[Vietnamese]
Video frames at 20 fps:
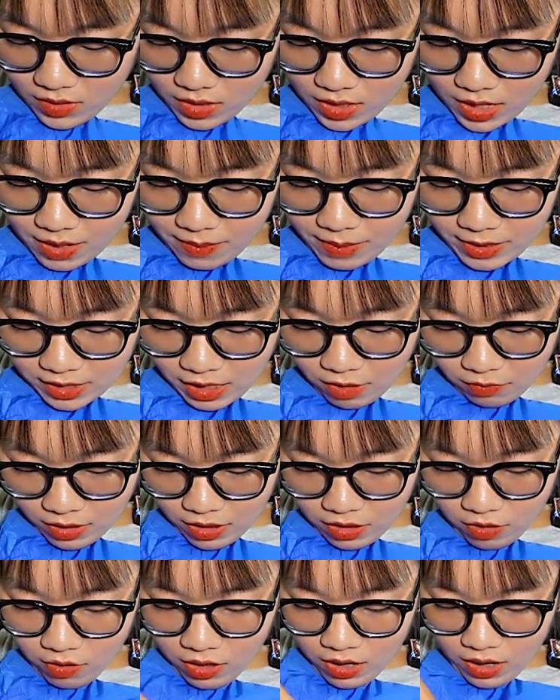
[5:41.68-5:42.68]
Đây, bên trong
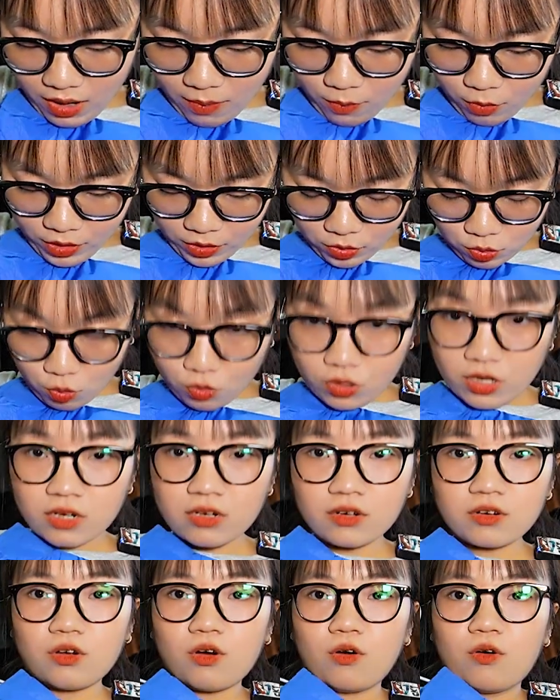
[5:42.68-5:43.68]
này nó là một cái túi để
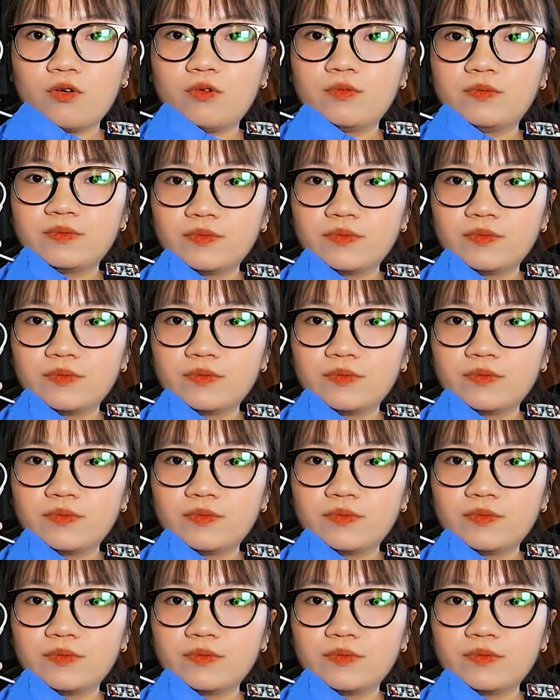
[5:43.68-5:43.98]
đựng đồ.